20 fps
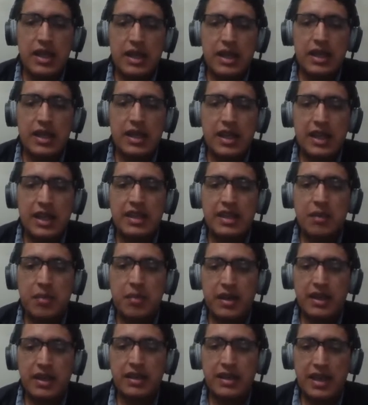Y en la
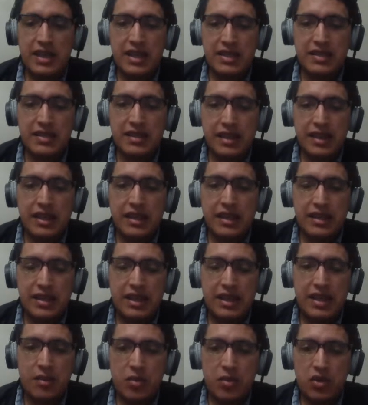etapa de test
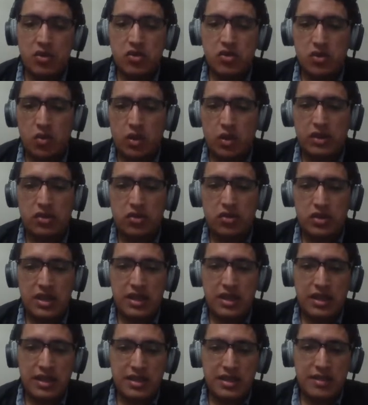tenemos
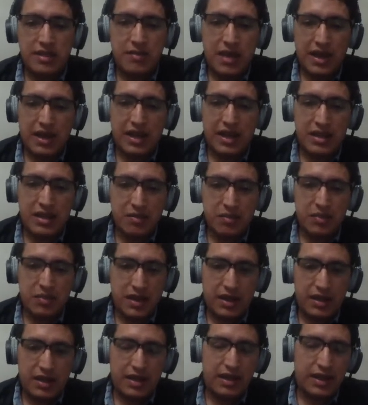400 imágenes
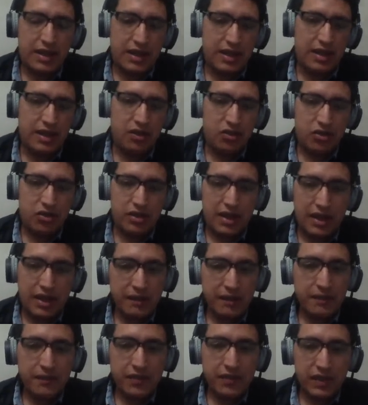eh, en
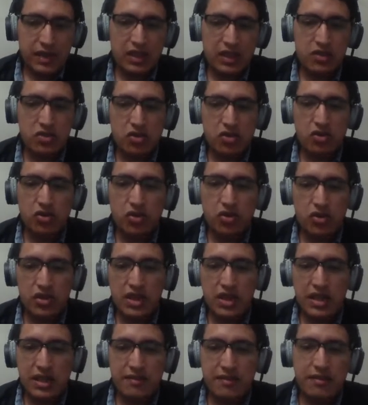total, que son
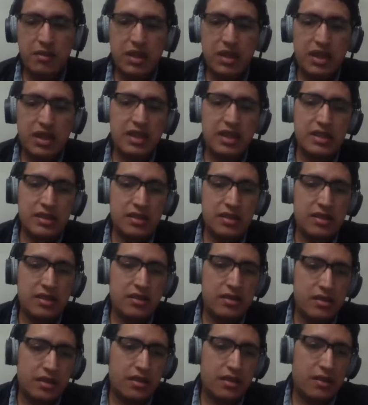200 femeninas
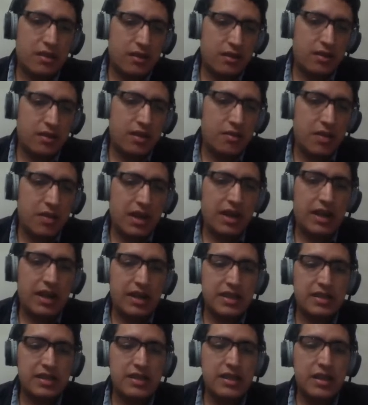y 100
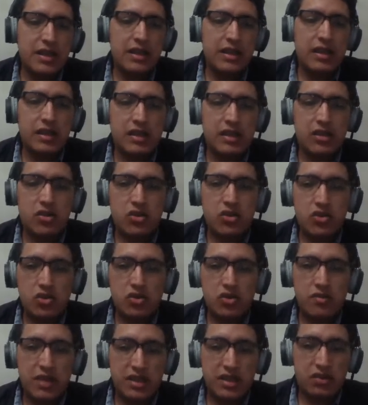imágenes de
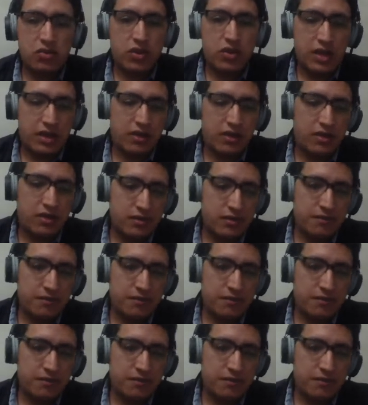rostros masculinos.